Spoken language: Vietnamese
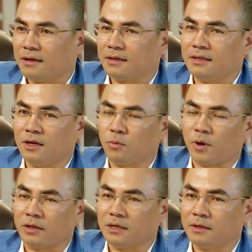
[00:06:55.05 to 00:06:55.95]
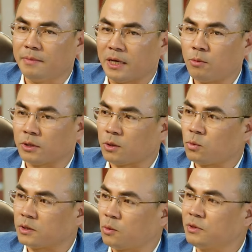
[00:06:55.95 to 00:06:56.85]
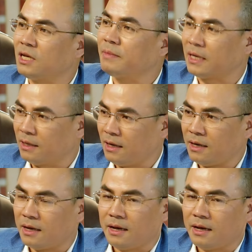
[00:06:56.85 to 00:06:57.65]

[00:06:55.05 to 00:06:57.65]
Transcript: Thế thì lúc đó thì mình không còn sống cuộc sống của riêng mình nữa.